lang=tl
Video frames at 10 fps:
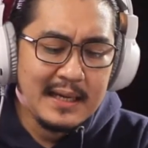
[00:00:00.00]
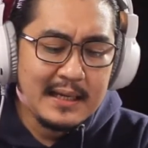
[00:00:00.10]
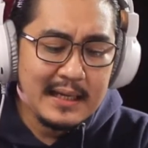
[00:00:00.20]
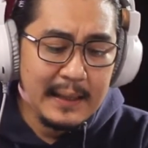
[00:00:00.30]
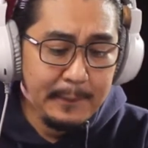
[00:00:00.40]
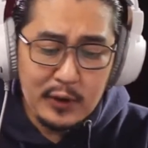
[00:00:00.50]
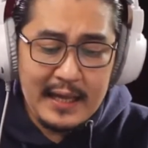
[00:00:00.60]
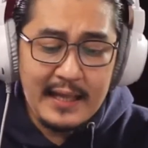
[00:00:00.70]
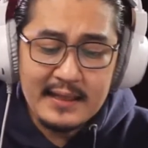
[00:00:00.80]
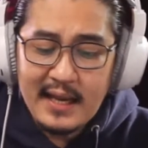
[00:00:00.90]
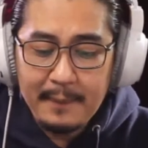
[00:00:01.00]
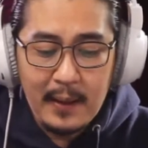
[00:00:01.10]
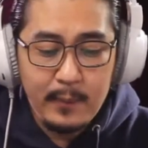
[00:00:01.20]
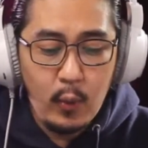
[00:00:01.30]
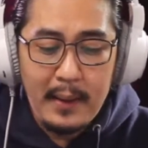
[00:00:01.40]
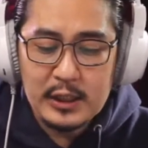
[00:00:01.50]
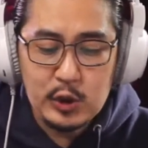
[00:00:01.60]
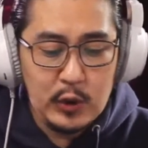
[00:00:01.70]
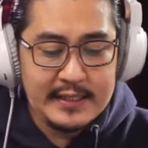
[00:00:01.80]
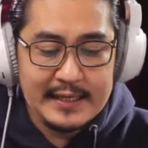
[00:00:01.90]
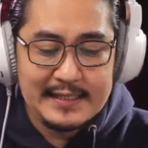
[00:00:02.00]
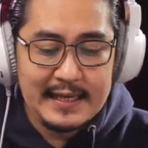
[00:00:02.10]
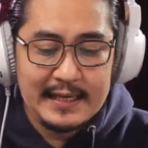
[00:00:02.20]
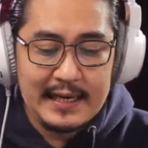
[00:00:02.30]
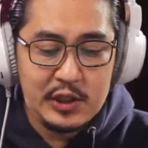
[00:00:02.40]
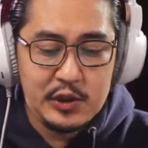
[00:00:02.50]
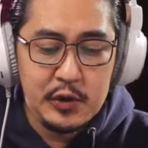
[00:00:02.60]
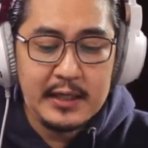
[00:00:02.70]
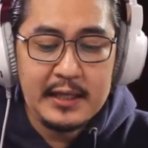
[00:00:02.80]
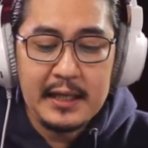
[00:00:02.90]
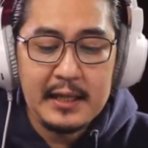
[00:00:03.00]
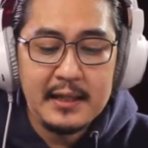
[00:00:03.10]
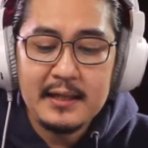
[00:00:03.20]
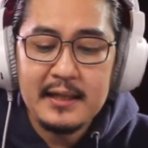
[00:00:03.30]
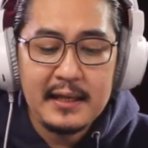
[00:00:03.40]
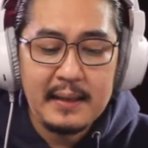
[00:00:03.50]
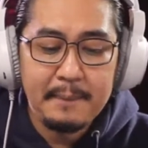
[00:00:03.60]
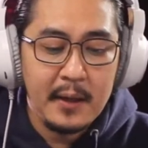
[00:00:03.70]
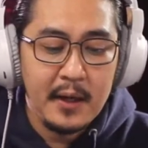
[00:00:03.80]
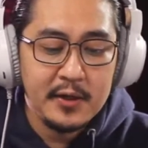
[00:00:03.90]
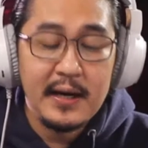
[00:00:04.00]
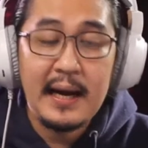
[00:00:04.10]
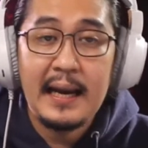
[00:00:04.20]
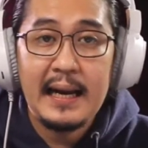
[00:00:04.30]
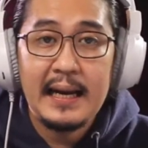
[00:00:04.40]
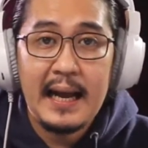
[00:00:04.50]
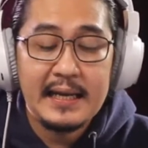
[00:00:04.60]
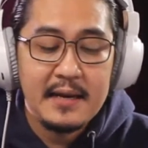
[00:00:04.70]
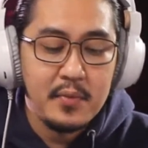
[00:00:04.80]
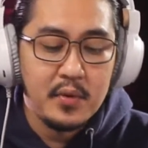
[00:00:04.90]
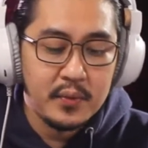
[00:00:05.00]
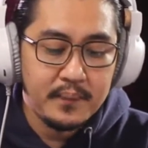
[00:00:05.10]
Importante na kapag pumasok ka sa isang relasyon, iniintindi rin ng partner ang kalagayan mo.